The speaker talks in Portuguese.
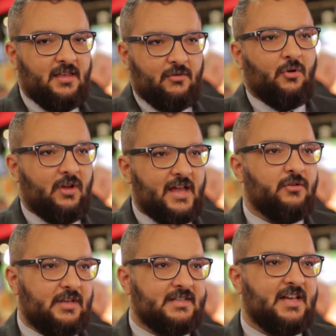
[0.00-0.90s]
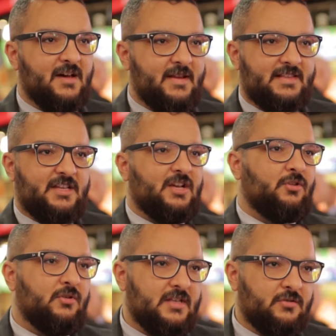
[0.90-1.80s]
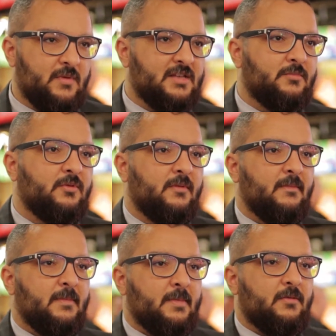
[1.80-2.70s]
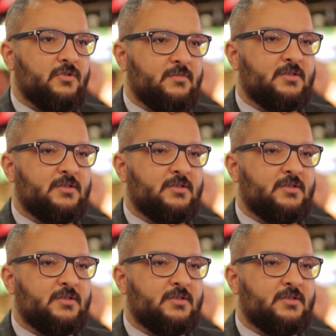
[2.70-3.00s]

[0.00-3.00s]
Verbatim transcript: e colocar em outras câmeras e deixar todas no mesmo, os